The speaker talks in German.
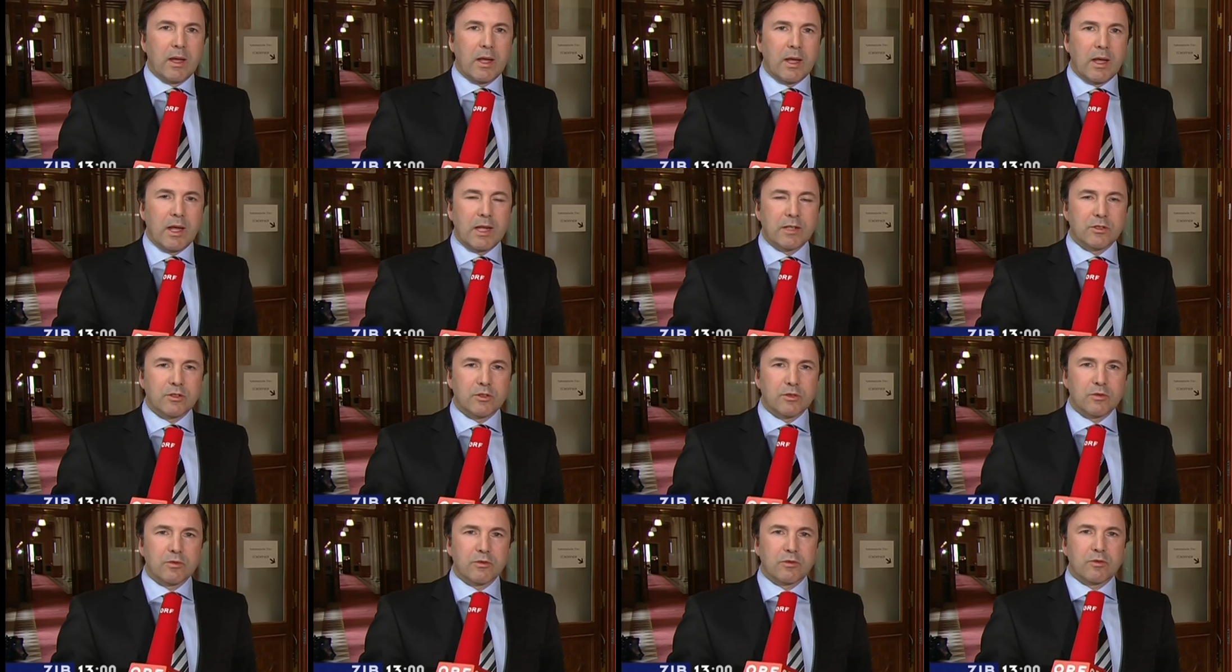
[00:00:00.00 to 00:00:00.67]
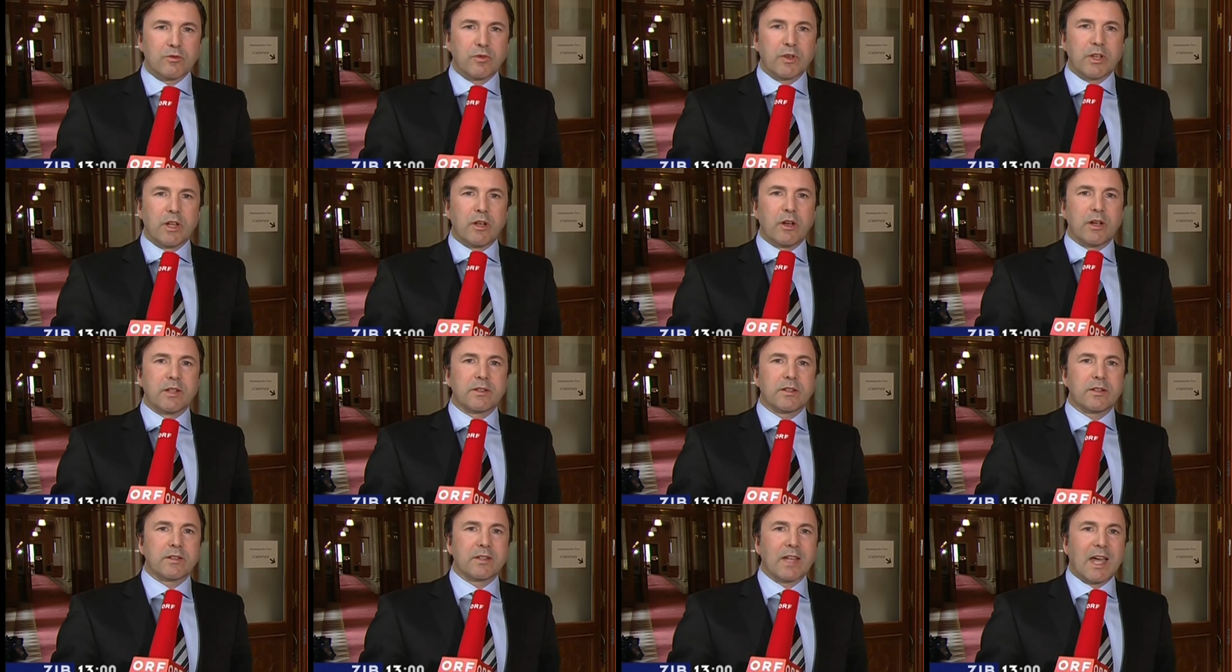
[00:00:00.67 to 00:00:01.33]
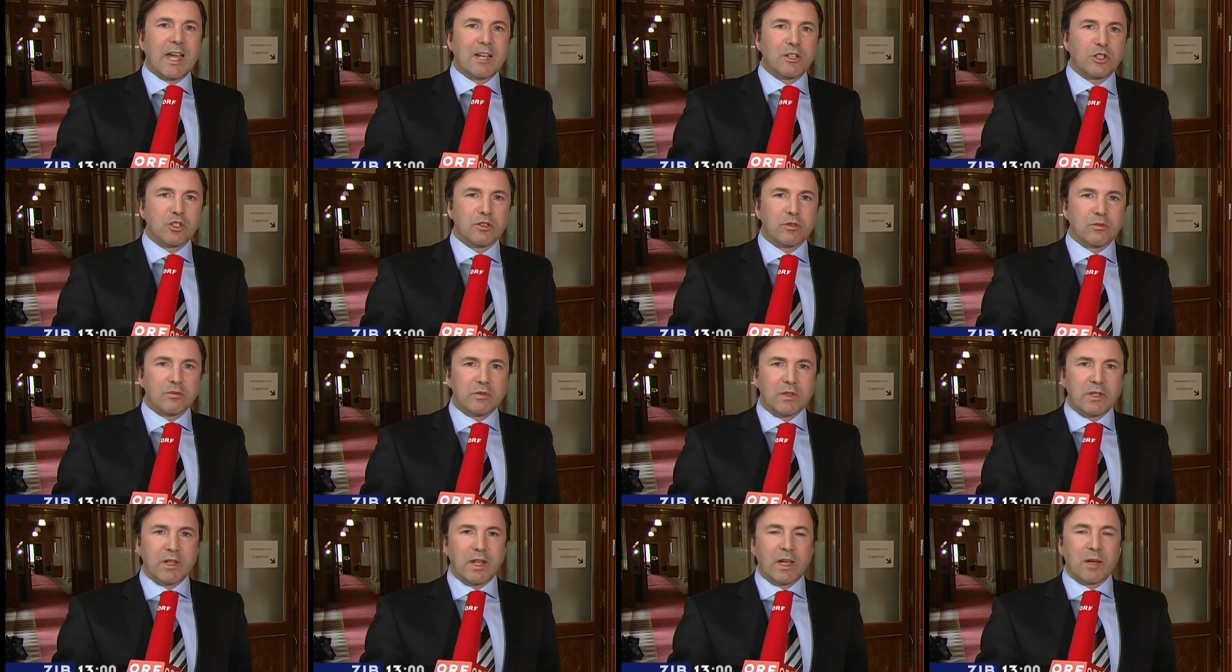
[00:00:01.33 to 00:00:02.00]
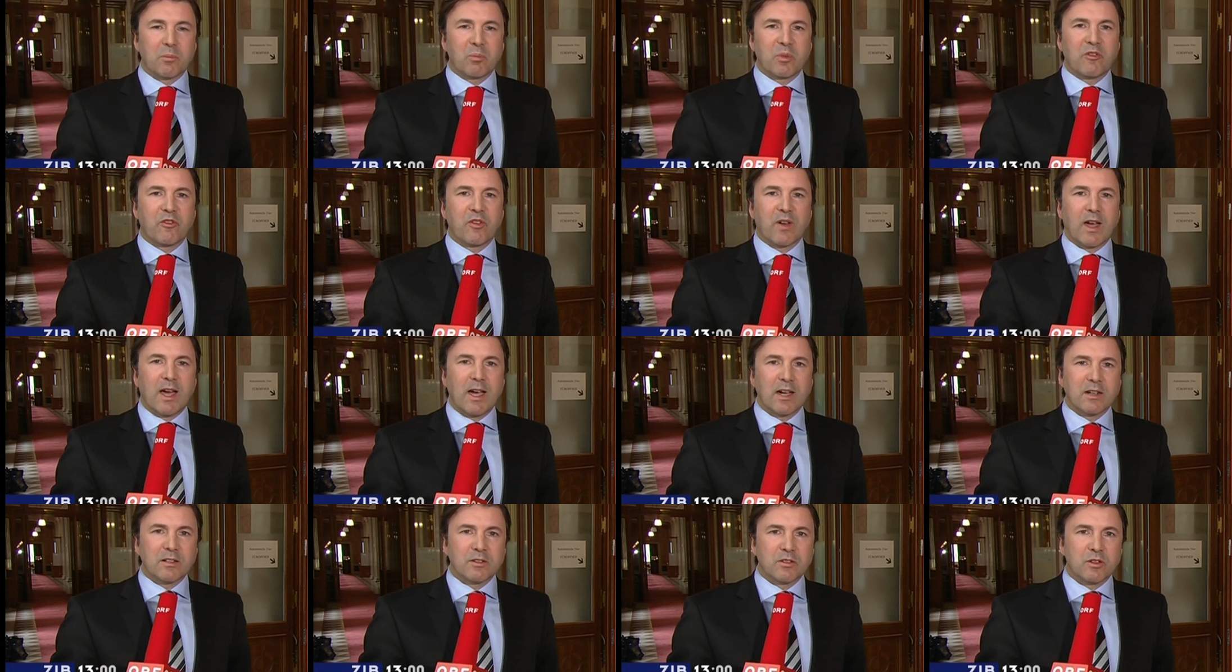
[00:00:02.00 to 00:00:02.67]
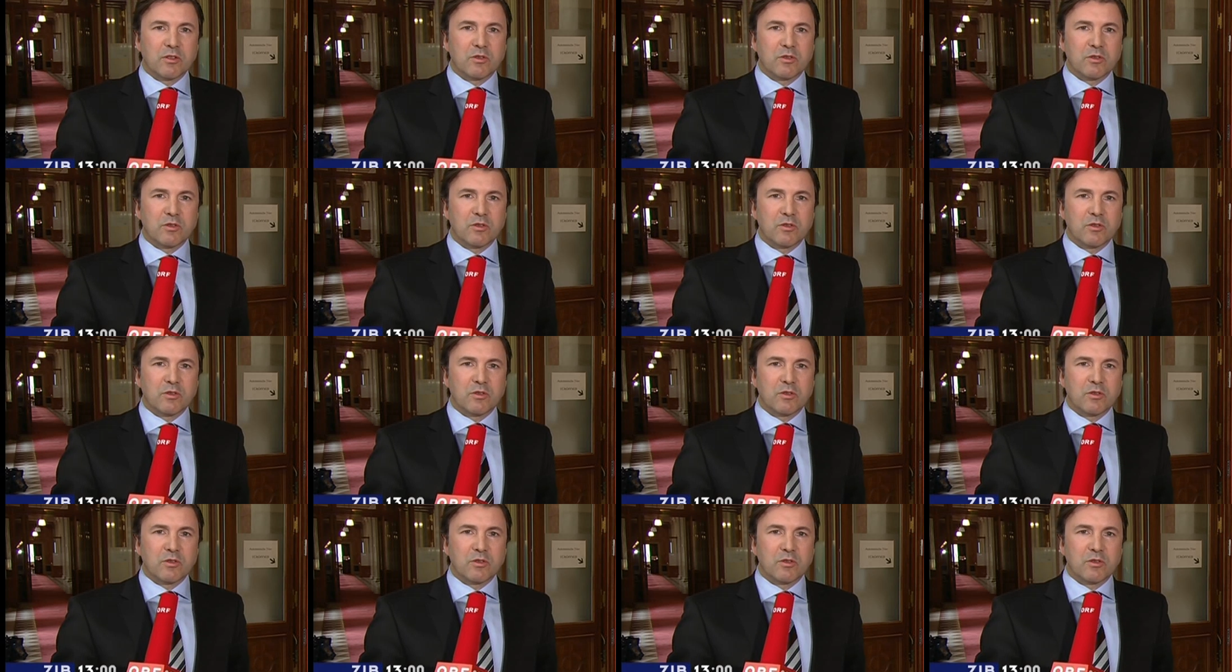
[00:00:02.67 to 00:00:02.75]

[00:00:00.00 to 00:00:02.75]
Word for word: Heinz Sund wurde heute drei Stunden lang befragt.